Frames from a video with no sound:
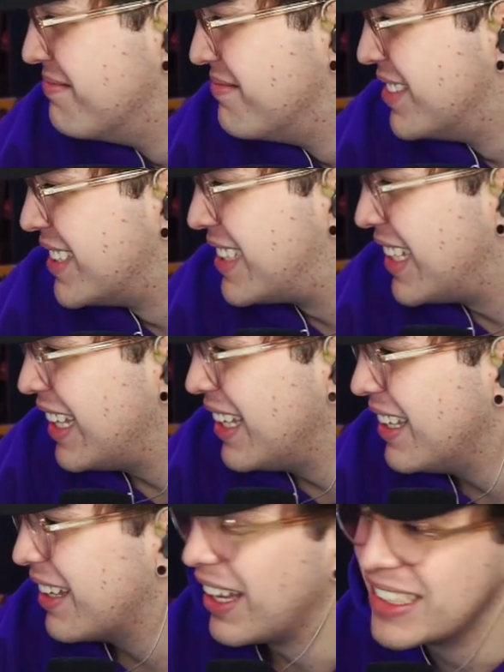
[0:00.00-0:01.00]
Pues
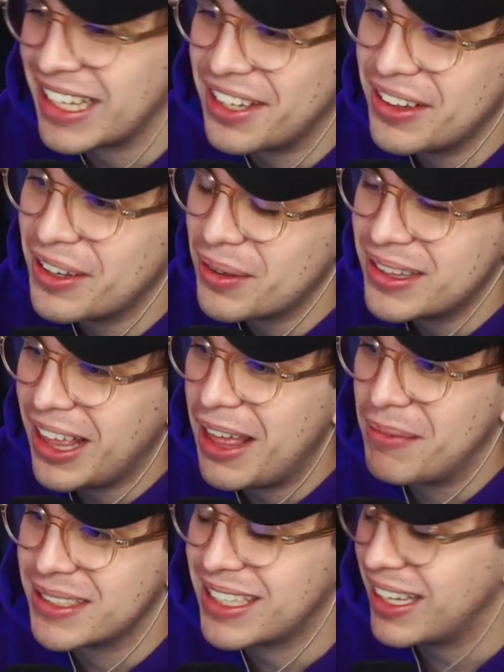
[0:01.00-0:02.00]
sí, ah, teniendo en cuenta
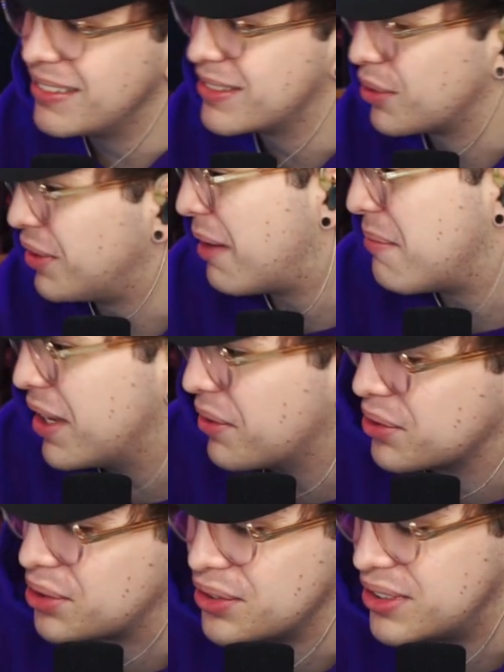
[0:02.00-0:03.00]
además que son
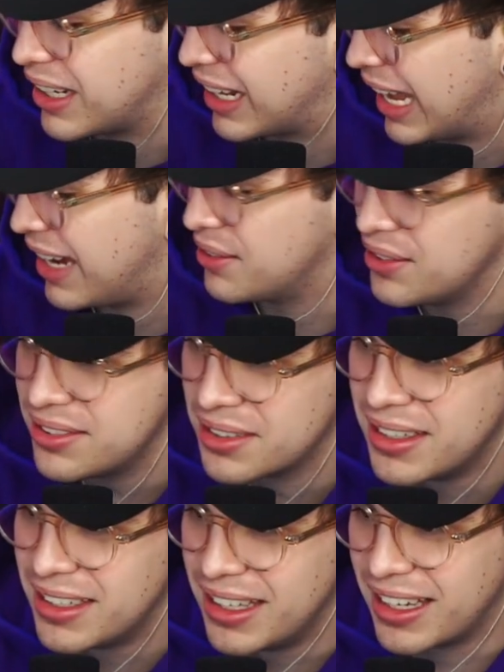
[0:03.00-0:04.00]
amigos, son cercanos,
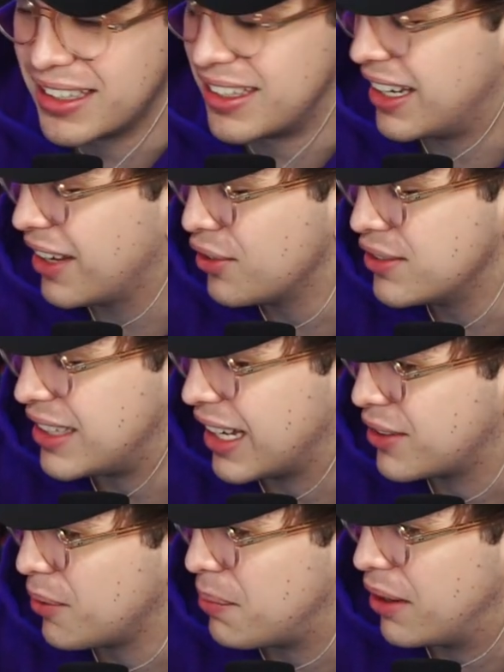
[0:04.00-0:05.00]
que tienen
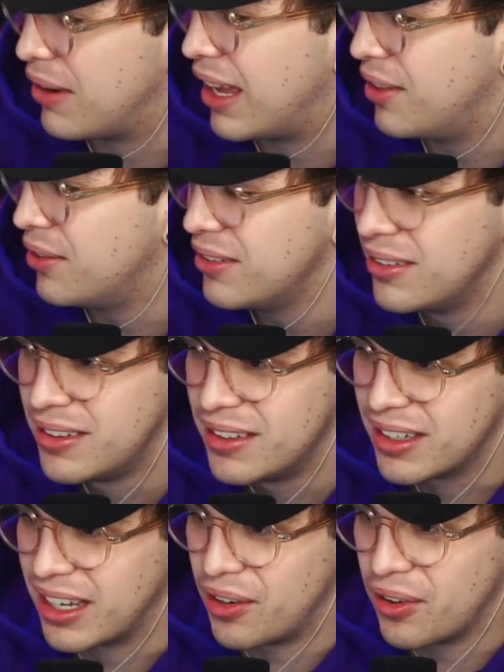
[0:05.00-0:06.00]
contacto privado,
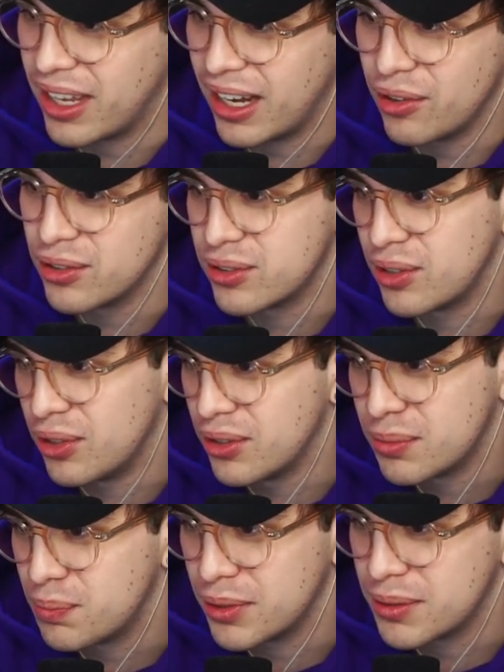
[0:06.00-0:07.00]
creo que los
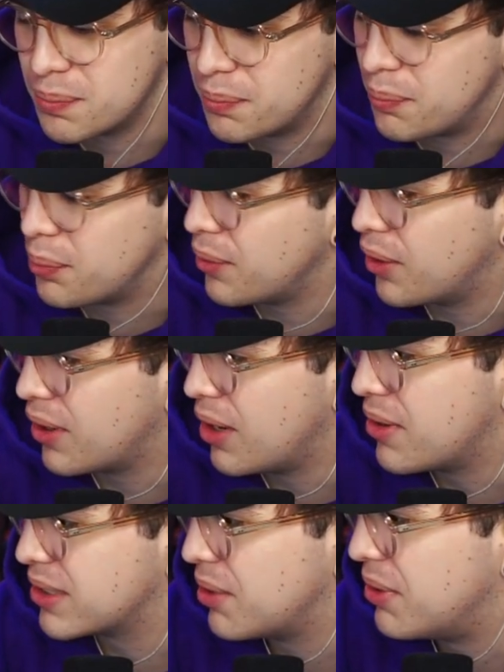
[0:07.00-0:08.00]
dos pues pudieron
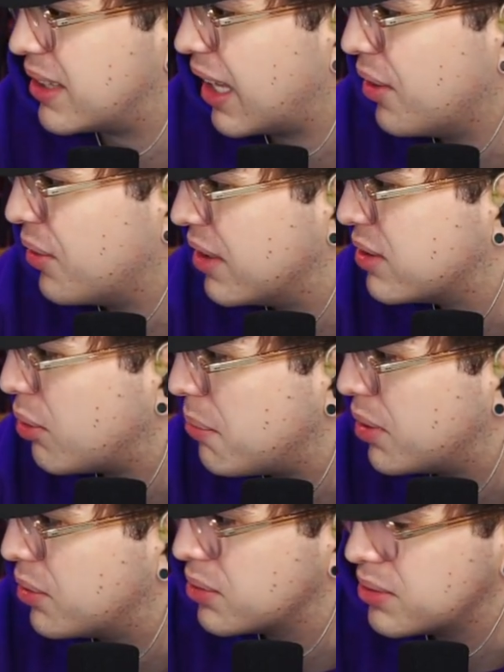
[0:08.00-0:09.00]
haberse evitado eso,
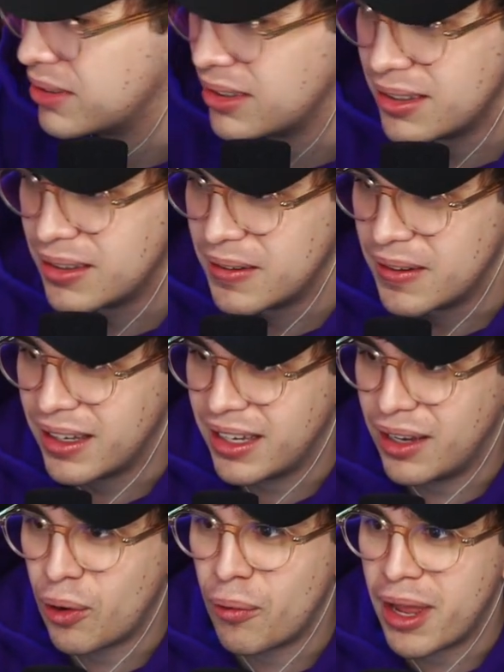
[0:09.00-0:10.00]
amigos.
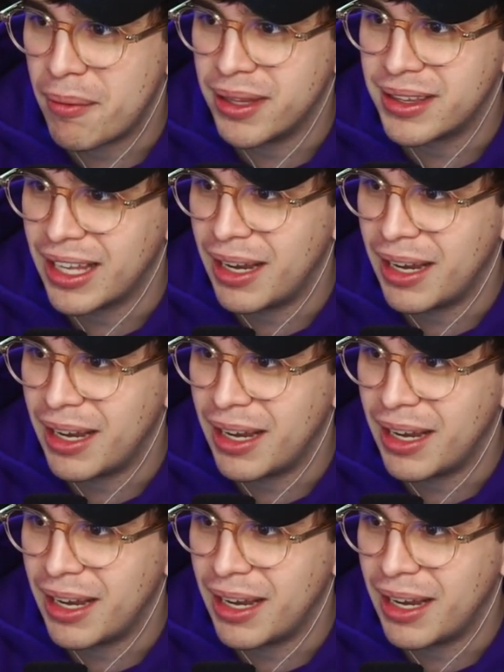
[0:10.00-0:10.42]
Eh, obviamente